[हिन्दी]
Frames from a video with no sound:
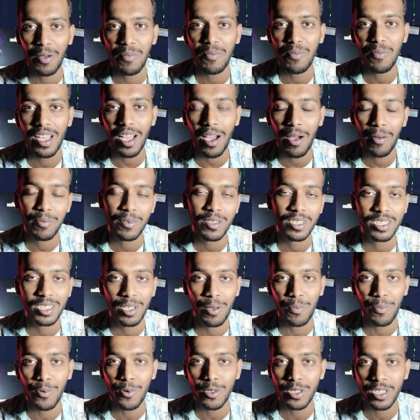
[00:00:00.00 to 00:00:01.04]
कम है आपकी
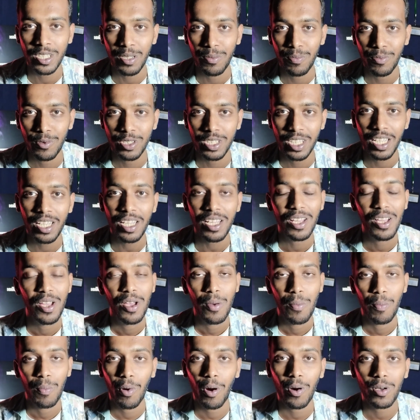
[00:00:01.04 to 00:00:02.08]
सपोर्ट की मुझे
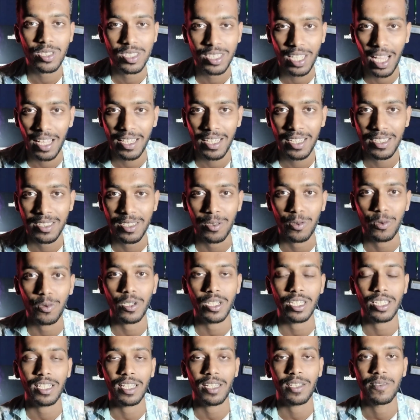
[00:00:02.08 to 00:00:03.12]
बहुत ज़्यादा
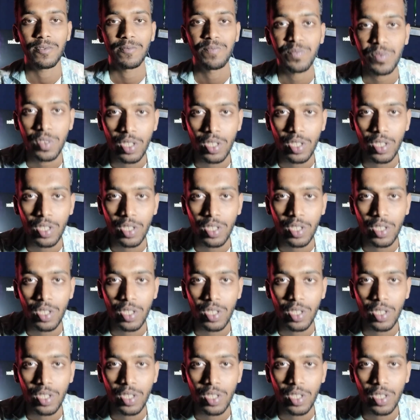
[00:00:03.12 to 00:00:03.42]
ज़रूरत है